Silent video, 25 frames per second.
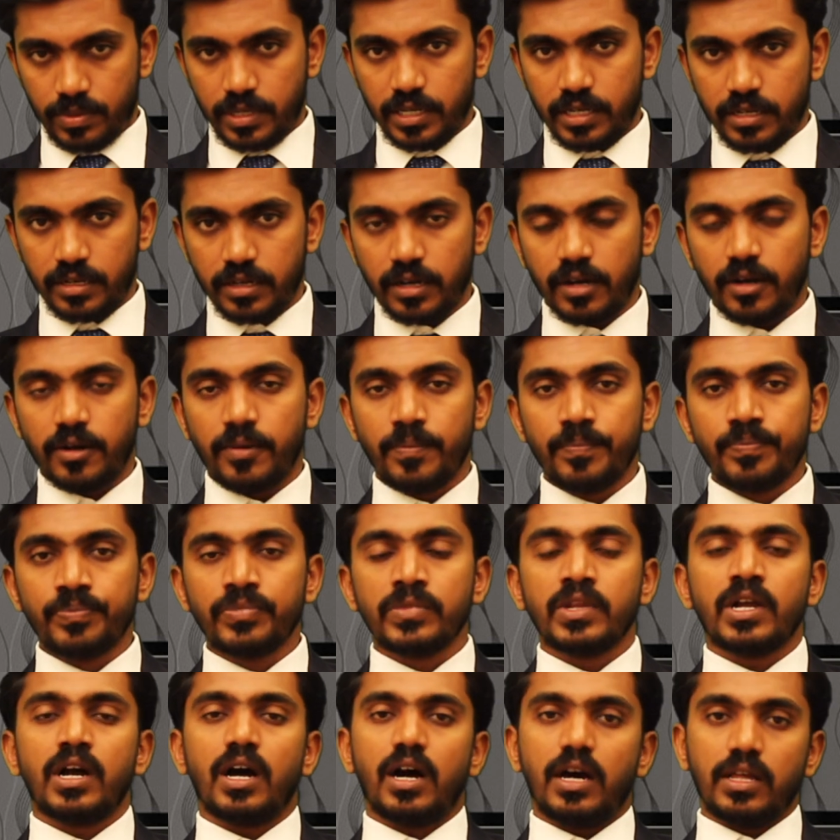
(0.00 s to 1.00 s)
அப்படின்னா
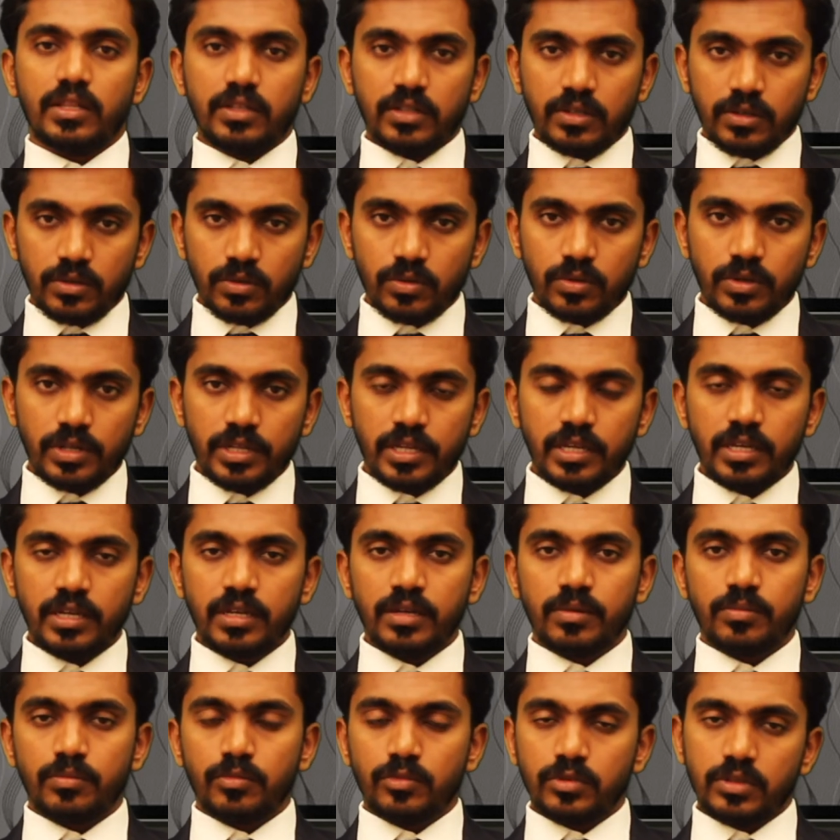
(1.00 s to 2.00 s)
அதனுடைய
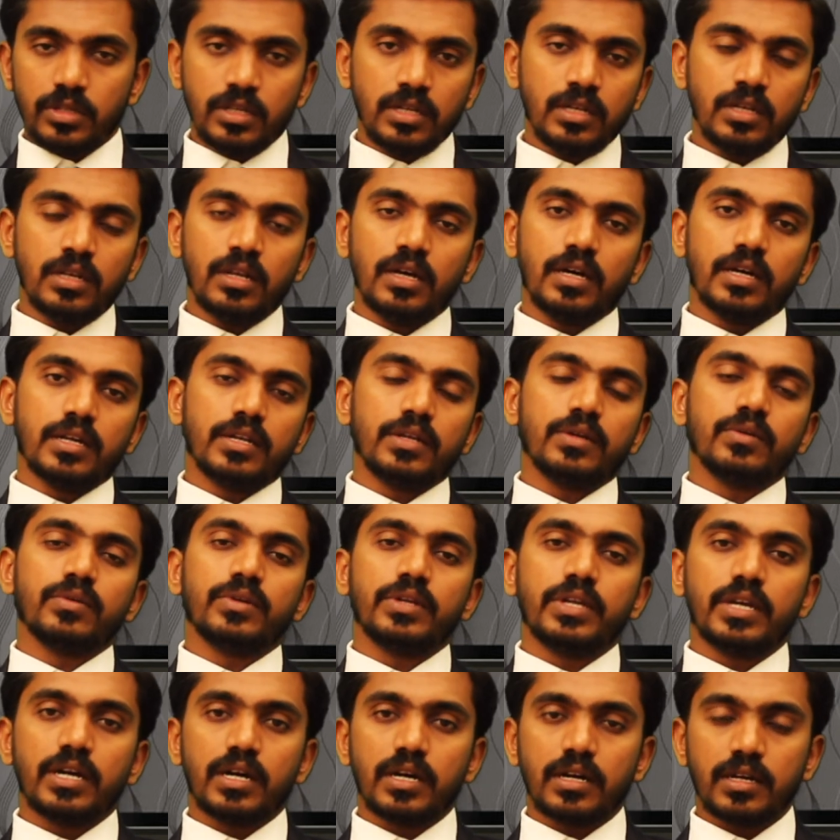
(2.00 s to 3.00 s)
முதல்
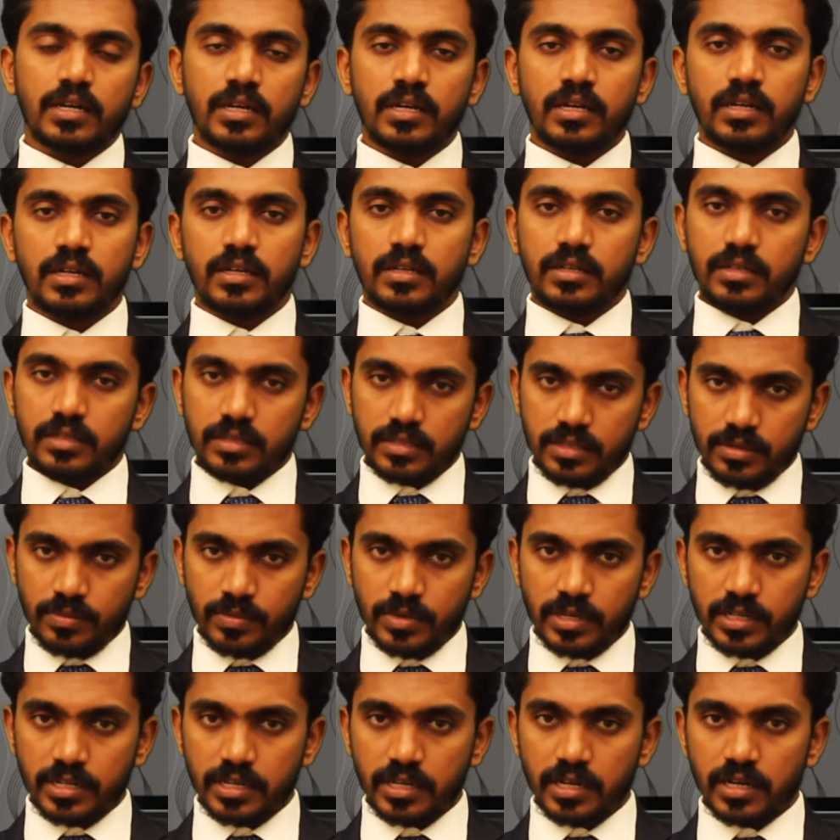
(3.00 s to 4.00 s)
அறிகுறியாக இந்த
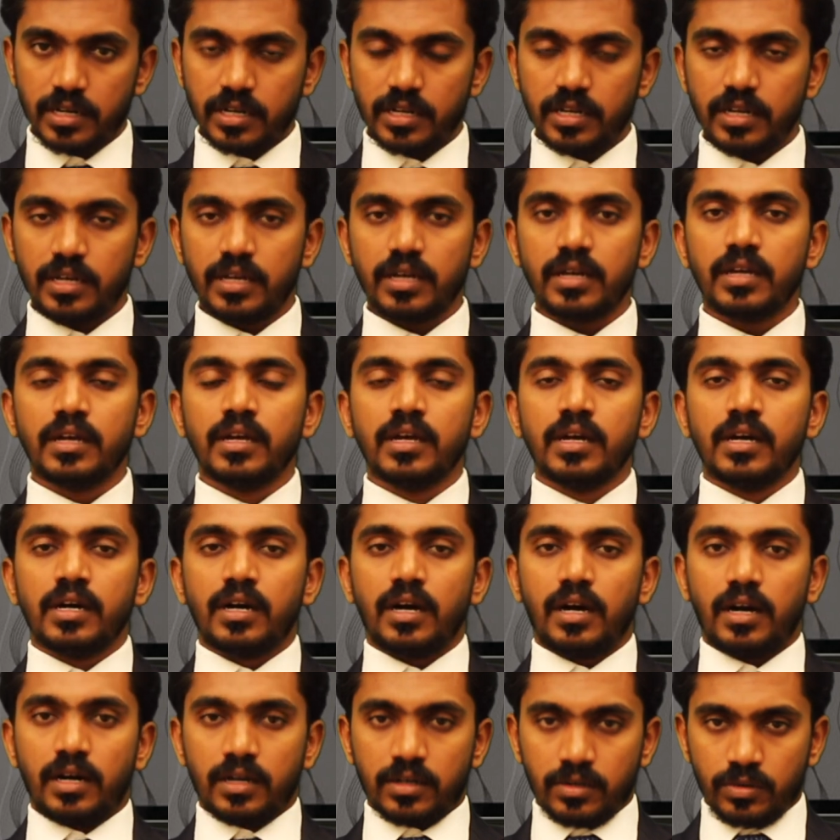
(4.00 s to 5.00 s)
மாதிரியான
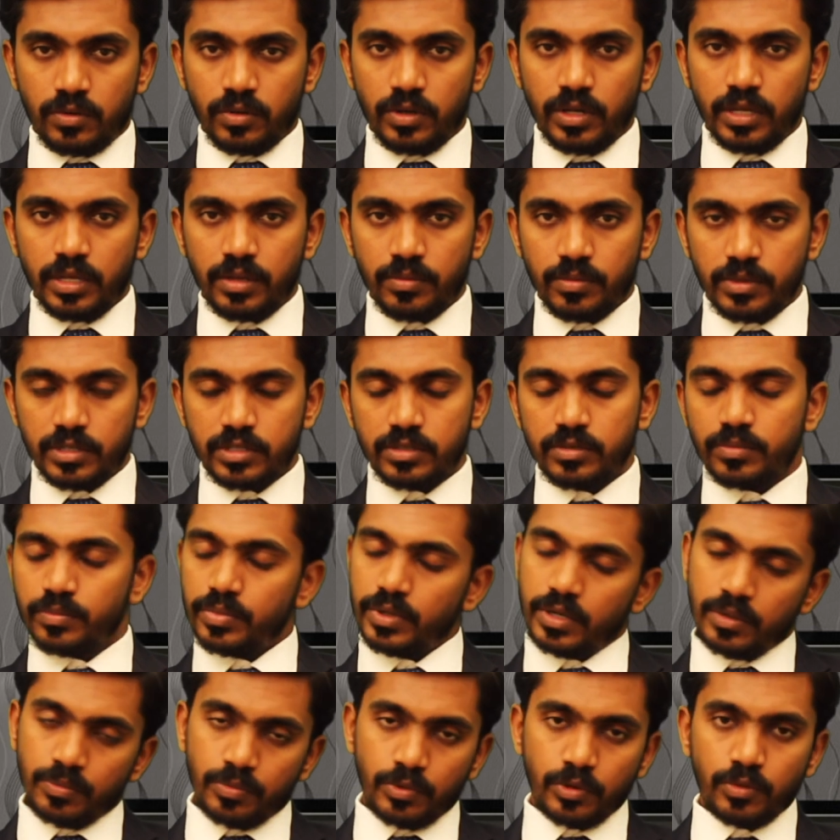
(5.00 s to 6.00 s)
ஆண்குறி மற்றும்
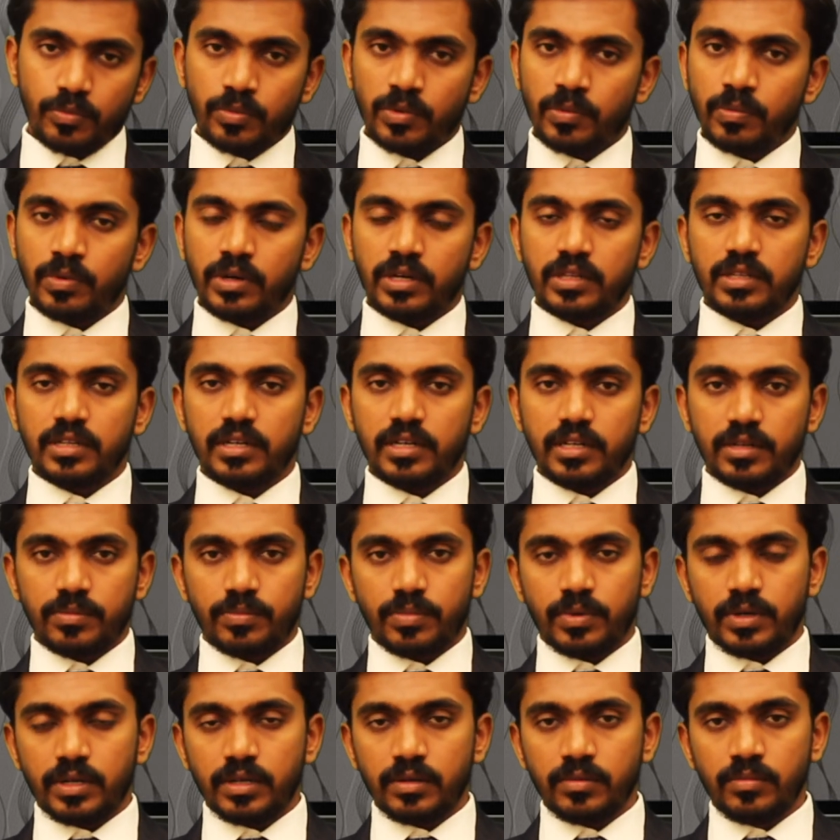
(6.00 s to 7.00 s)
பிறப்புறுப்பு பகுதியில்
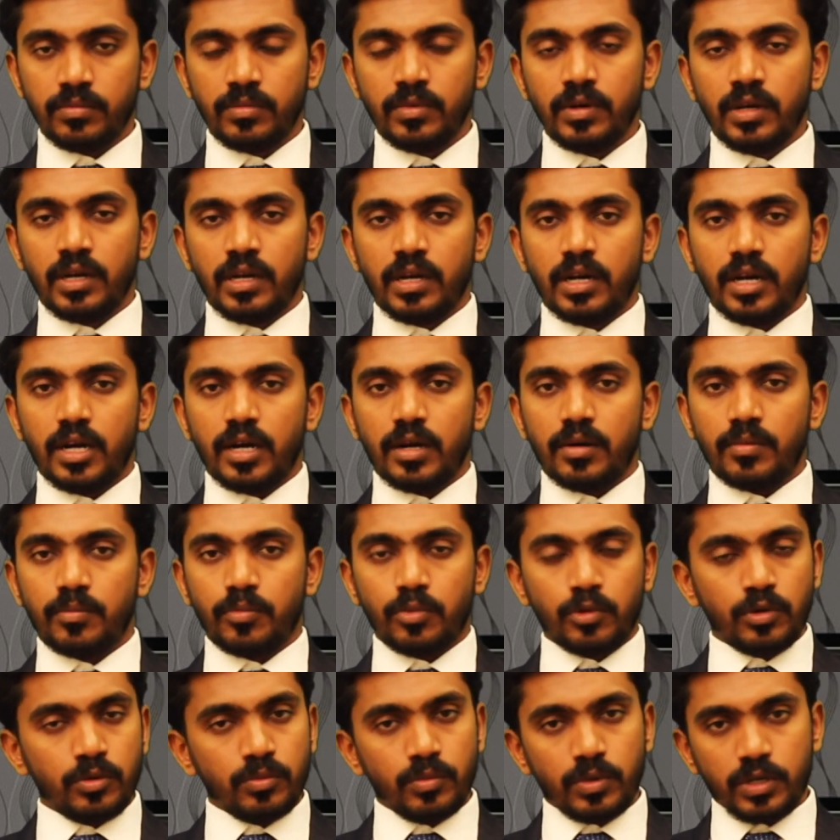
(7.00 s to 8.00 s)
ஏற்படும்
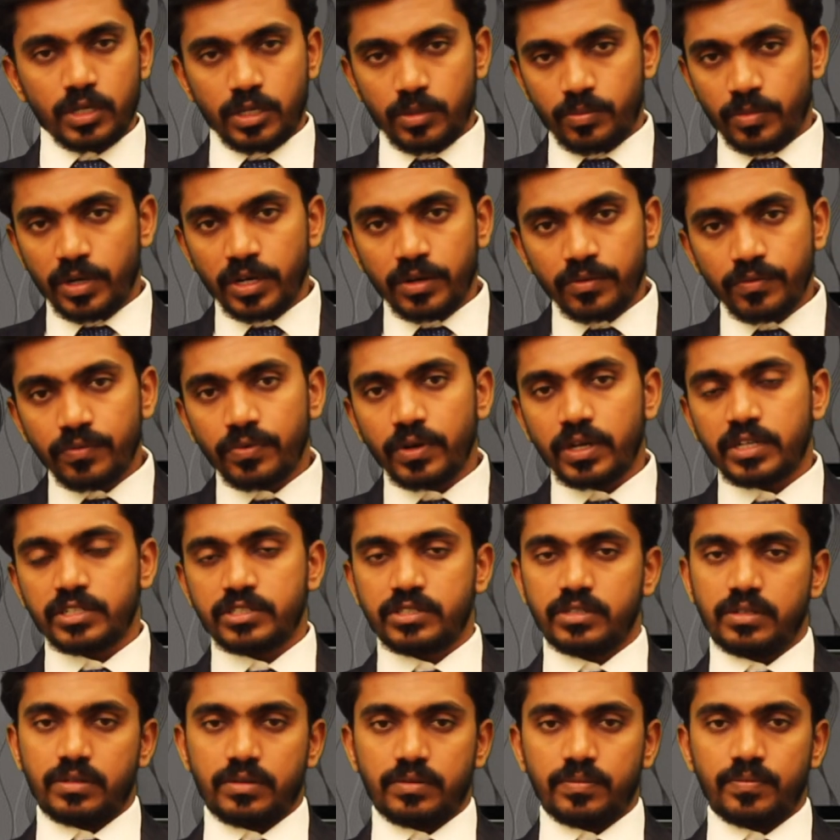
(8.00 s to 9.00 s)
புண் மற்றும்
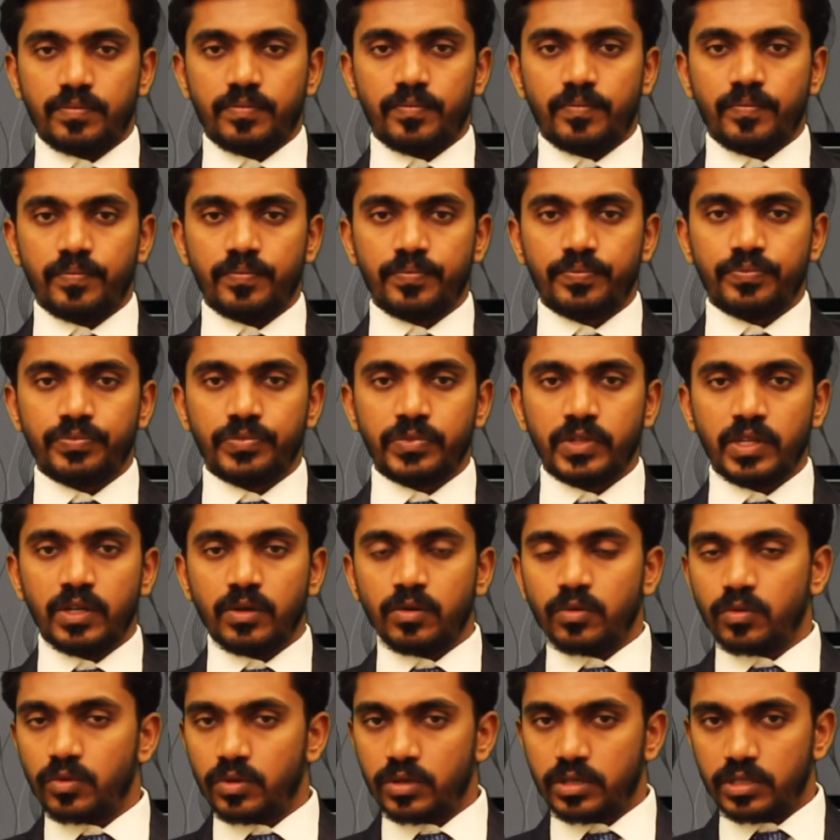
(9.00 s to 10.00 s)
இன்ஃபெக்ஷன்
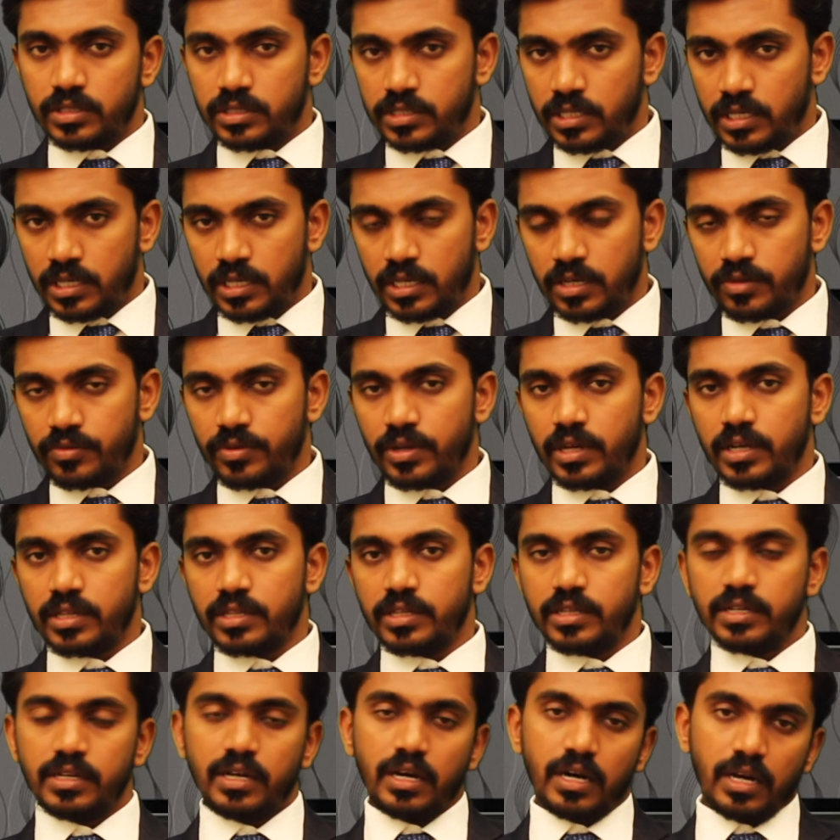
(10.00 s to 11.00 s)
உங்களுக்கு சக்கர
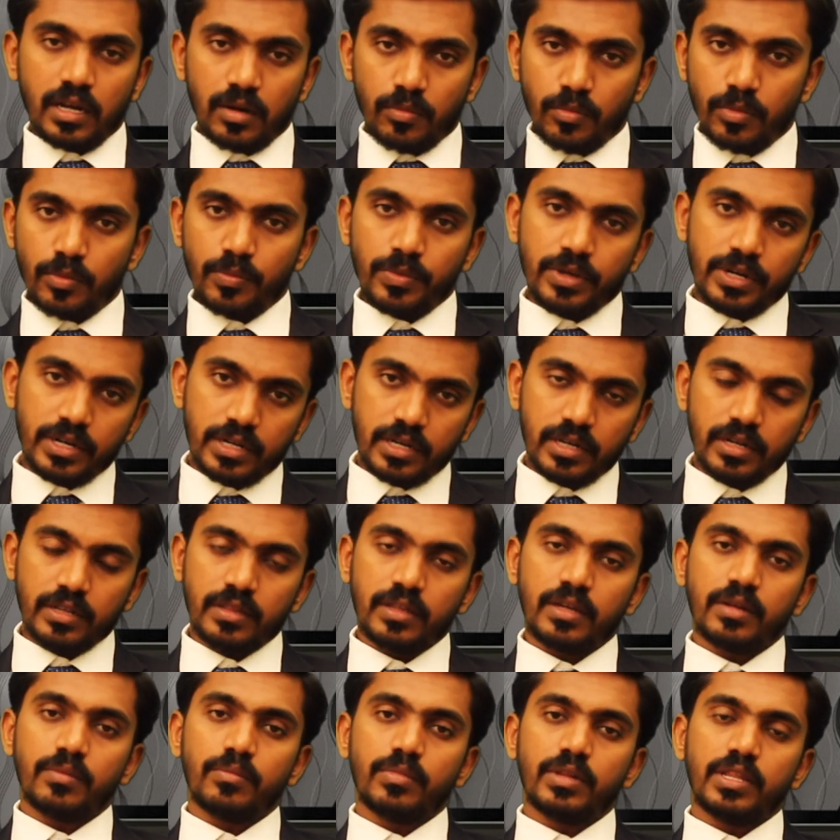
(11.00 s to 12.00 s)
வியாதியின் ஆரம்பம்
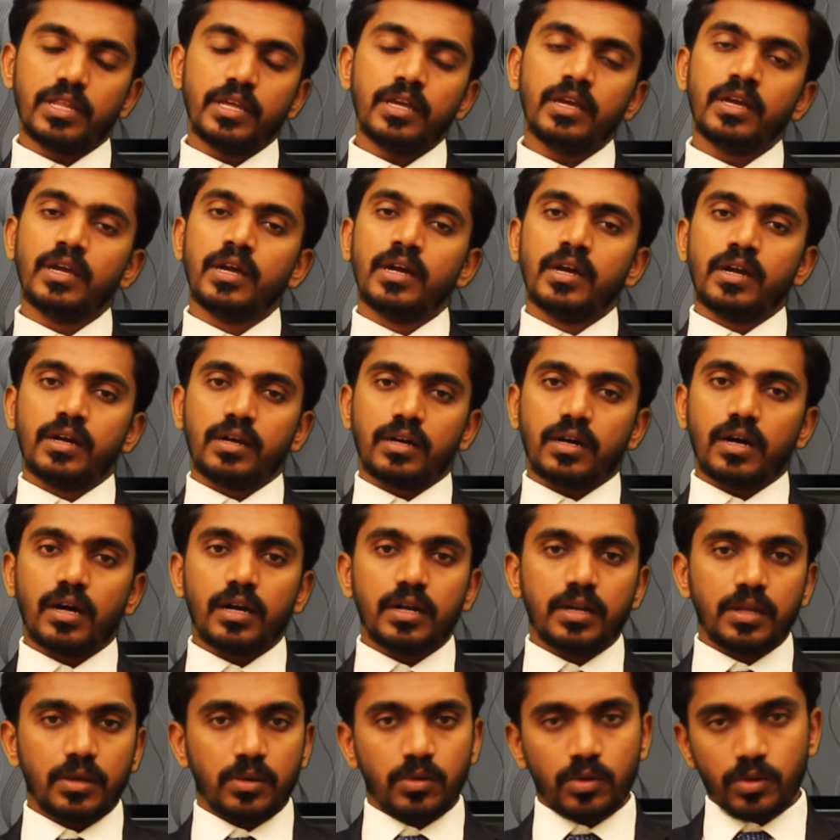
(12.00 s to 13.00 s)
இருக்கிறது என்பதை
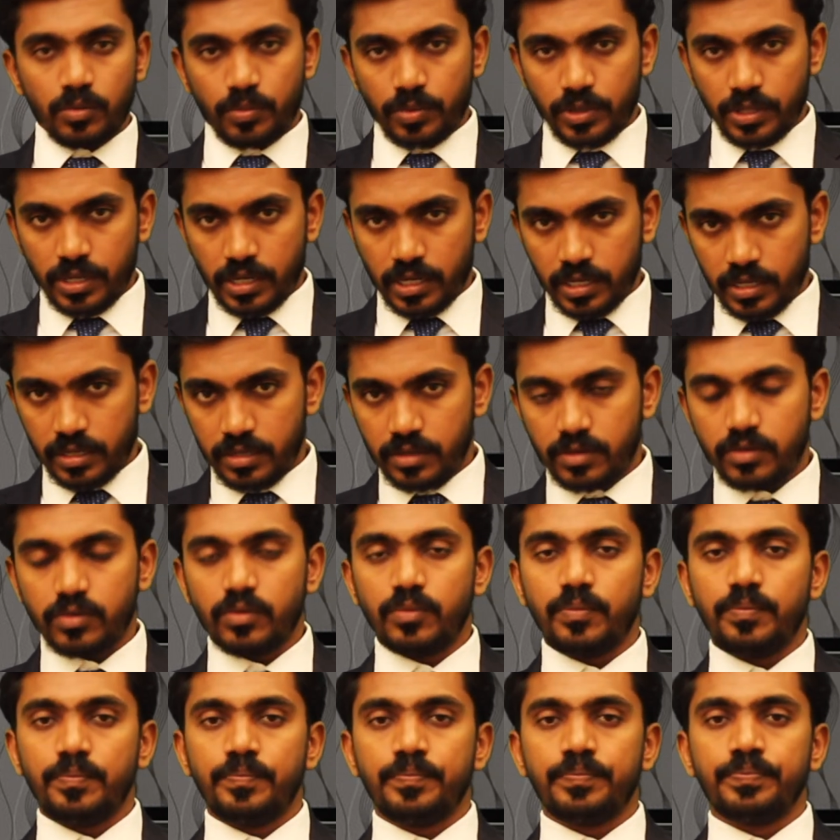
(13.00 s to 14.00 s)
காட்டி கொடுப்பதாக
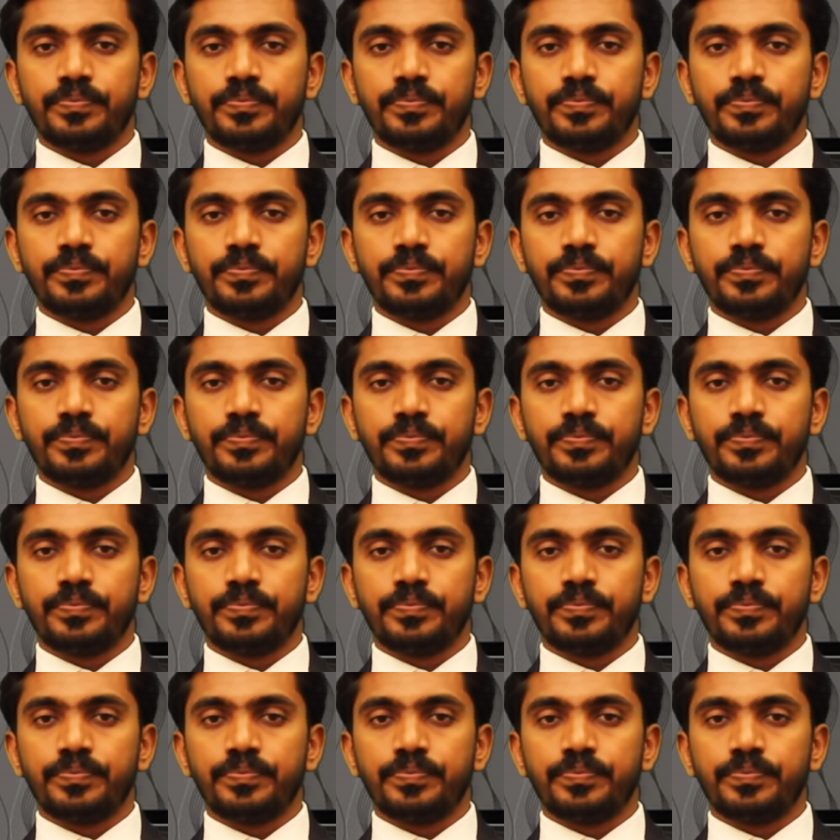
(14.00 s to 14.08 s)
இருக்கும்